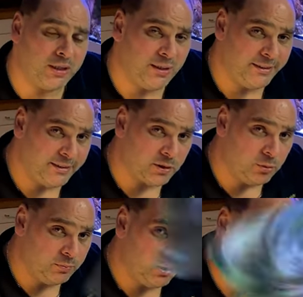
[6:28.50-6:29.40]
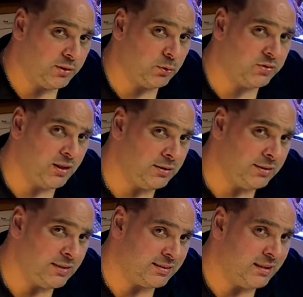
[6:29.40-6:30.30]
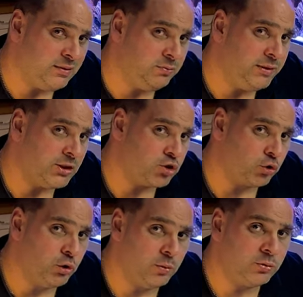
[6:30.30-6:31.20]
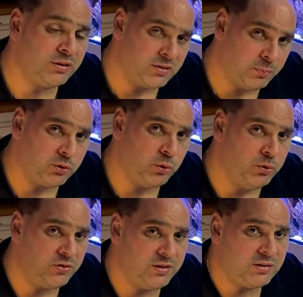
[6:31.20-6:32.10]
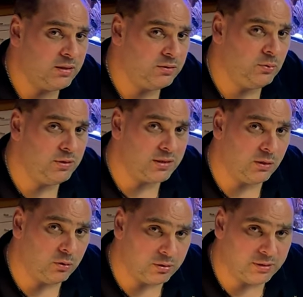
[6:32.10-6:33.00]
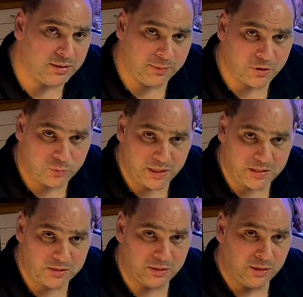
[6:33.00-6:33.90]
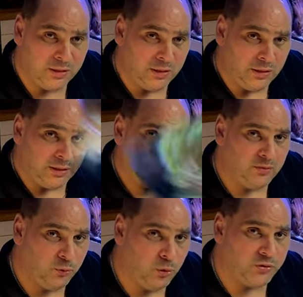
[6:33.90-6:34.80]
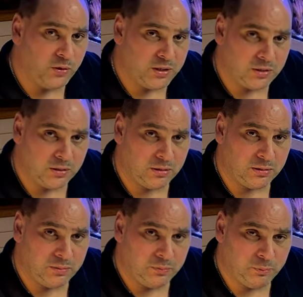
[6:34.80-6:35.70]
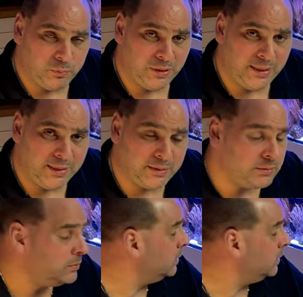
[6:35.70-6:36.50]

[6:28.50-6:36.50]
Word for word: Calendirum auf der Rückseite. Da ist relativ wenig Strömung und das begünstigt natürlich auch dementsprechend den Wuchs solcher Belege.